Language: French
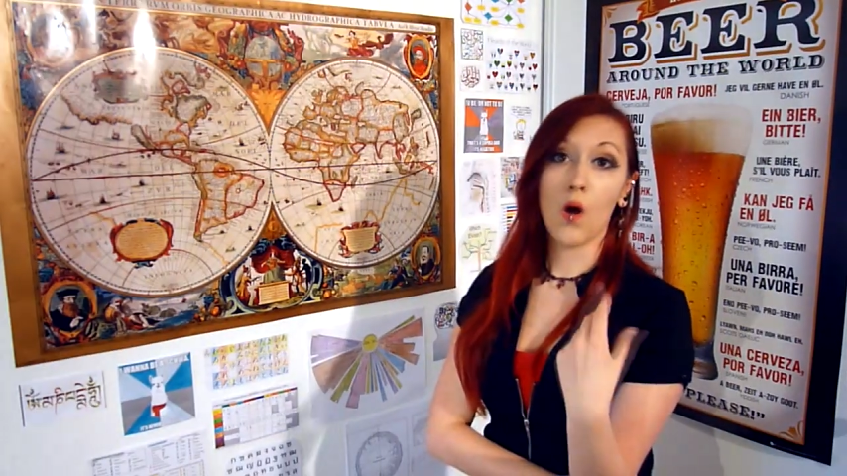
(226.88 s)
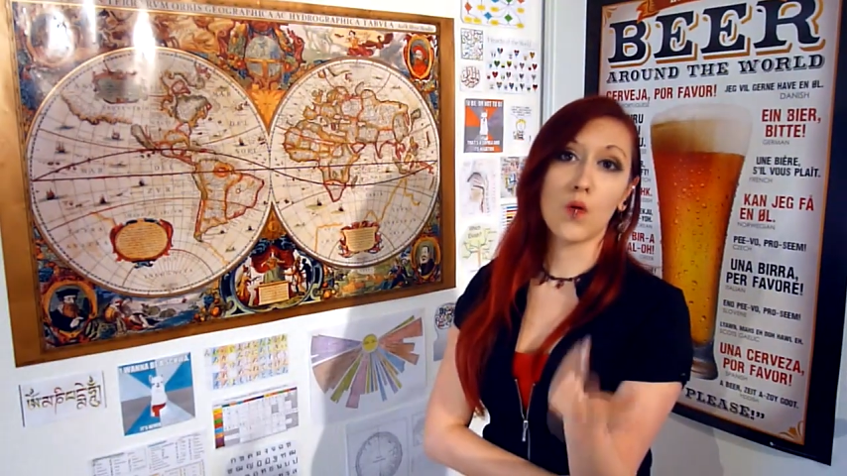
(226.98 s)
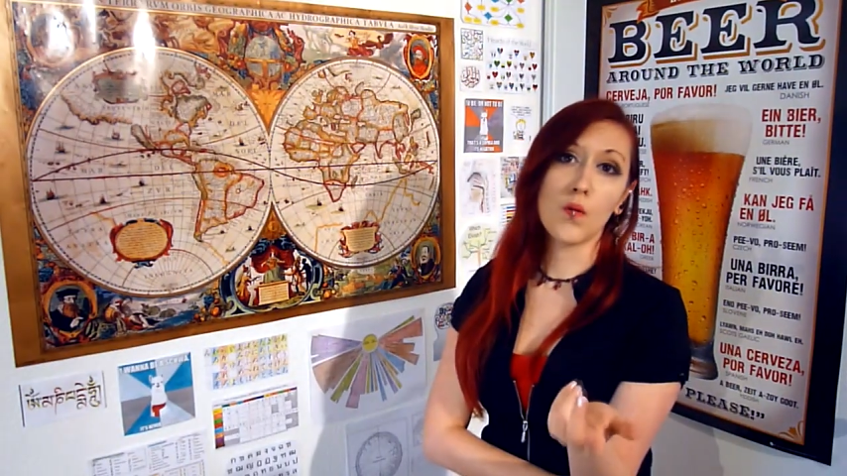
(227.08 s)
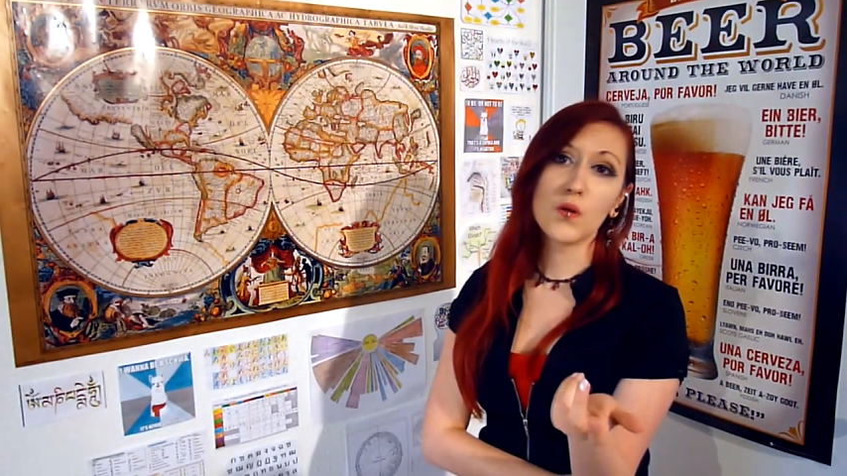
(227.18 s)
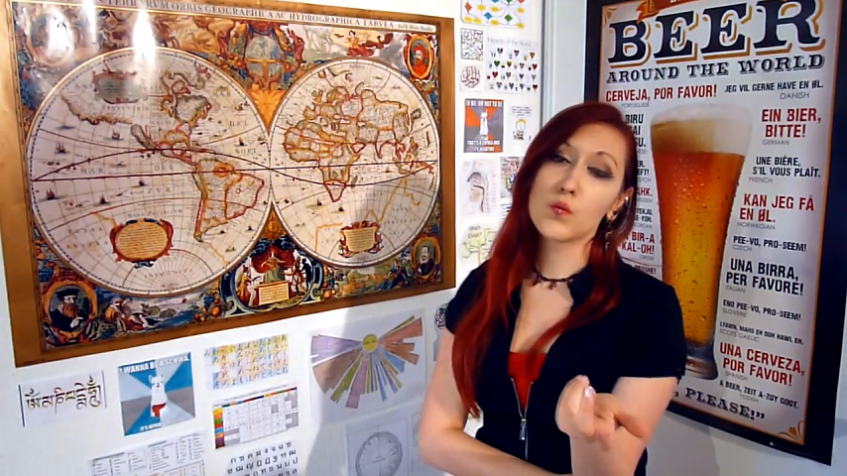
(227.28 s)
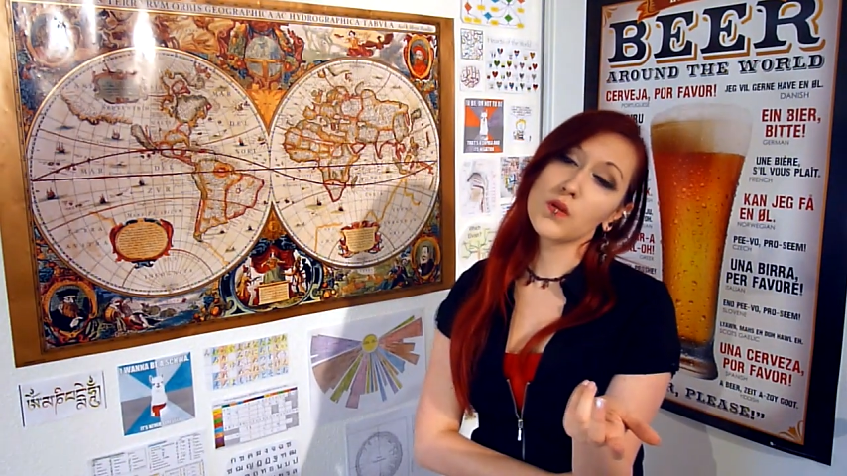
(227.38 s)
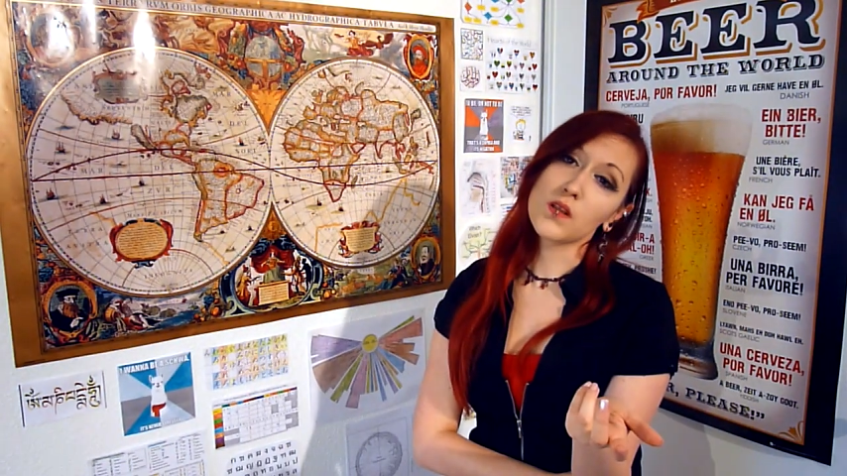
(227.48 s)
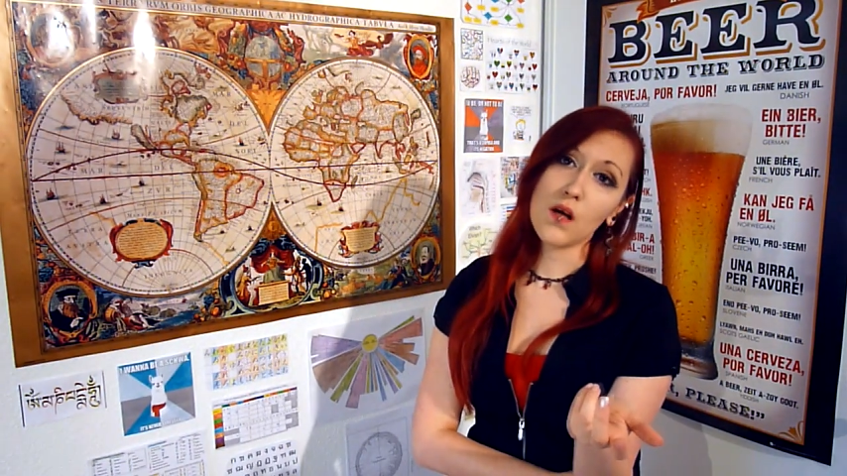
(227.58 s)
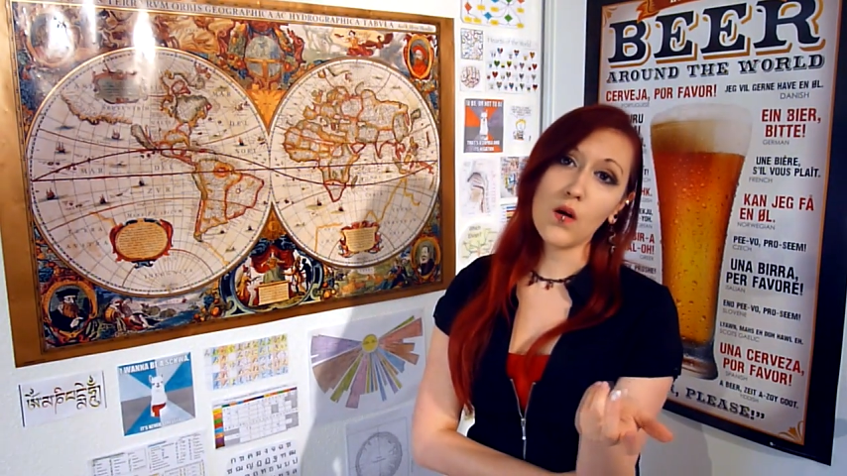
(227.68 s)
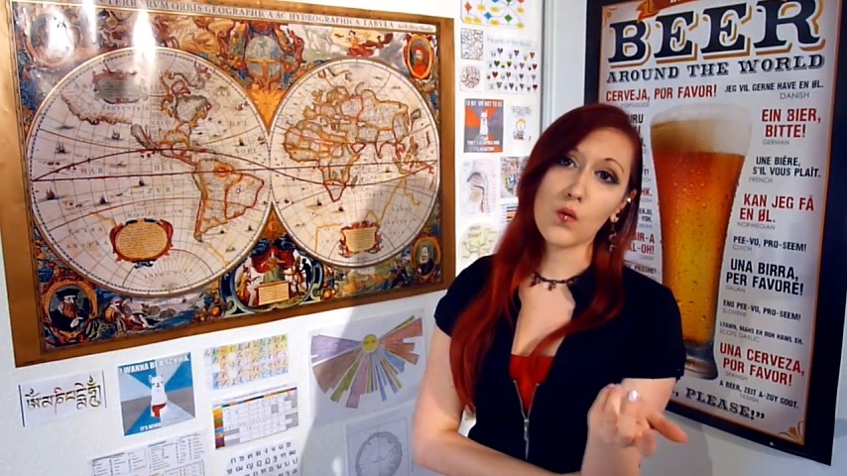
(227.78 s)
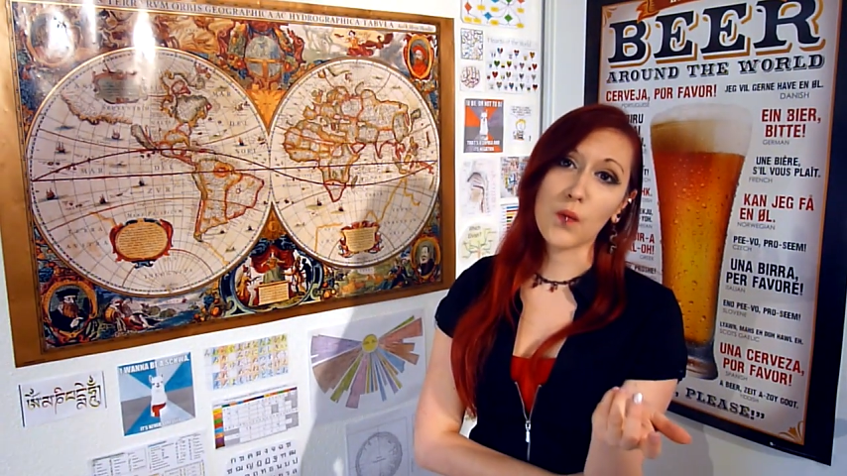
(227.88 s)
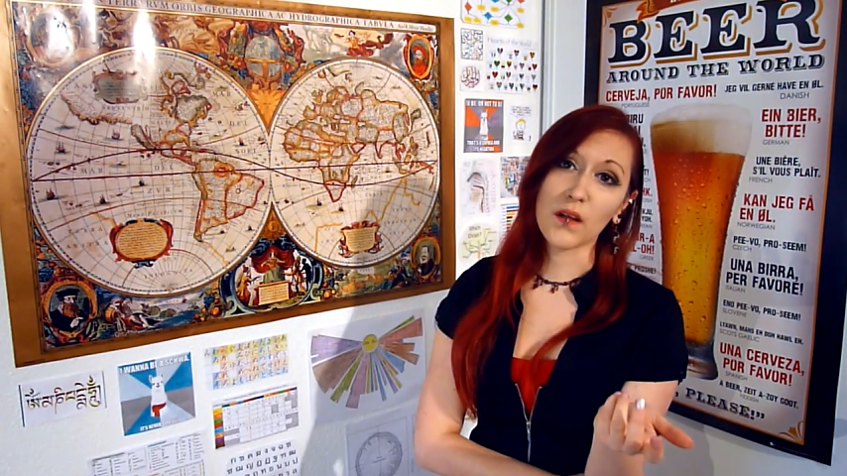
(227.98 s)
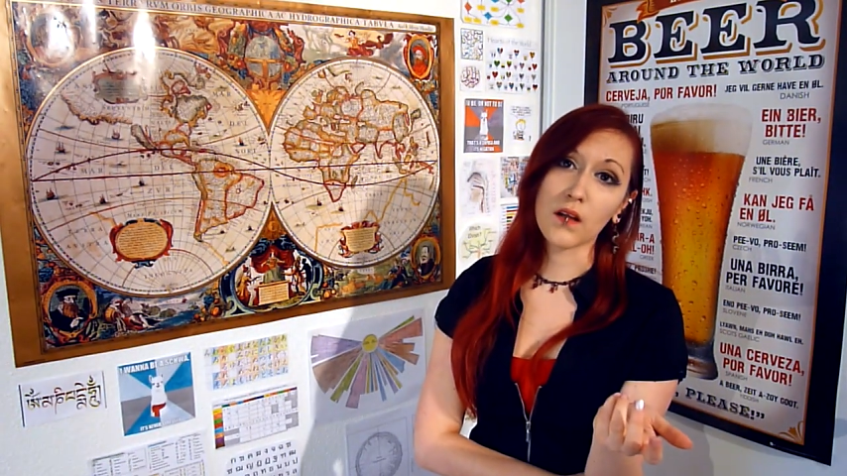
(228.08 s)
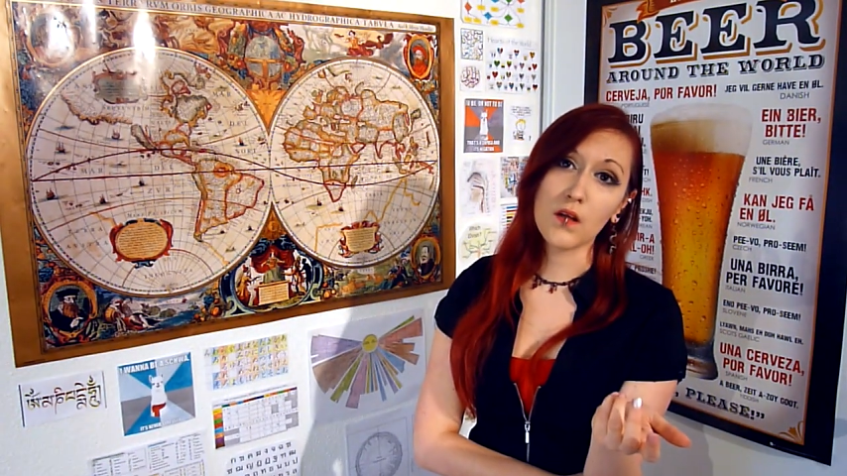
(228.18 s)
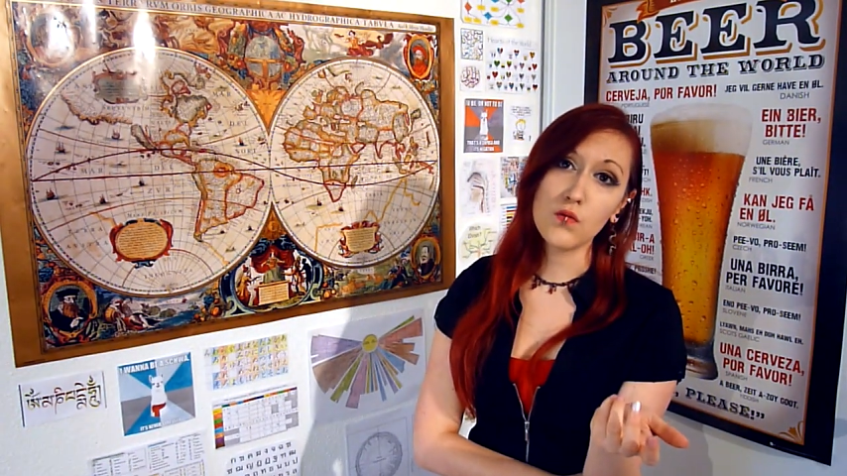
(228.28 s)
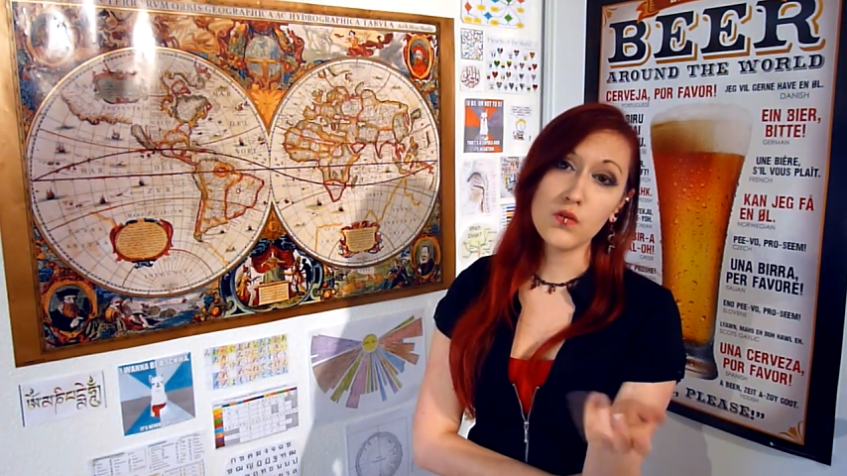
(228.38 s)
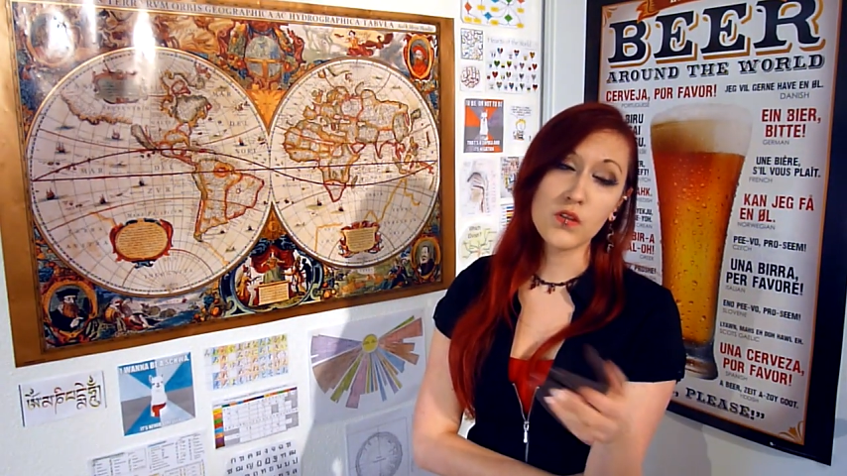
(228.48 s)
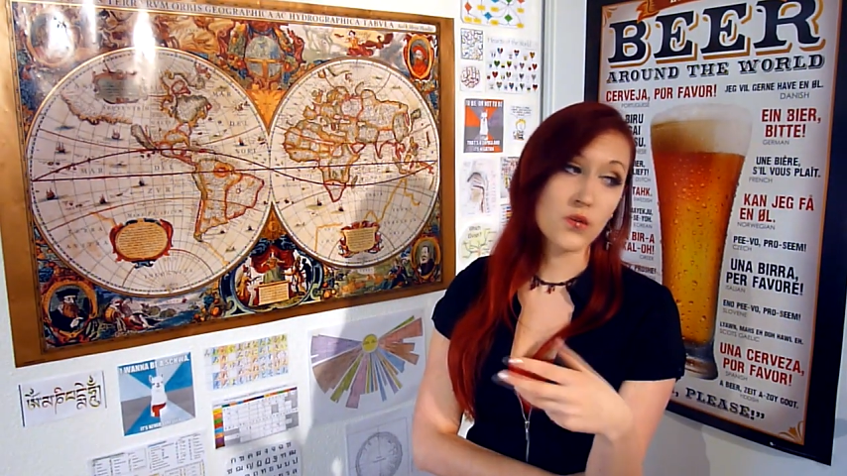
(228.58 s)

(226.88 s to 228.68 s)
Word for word: Ouais mais depuis tout à l'heure on parle d'un adulte,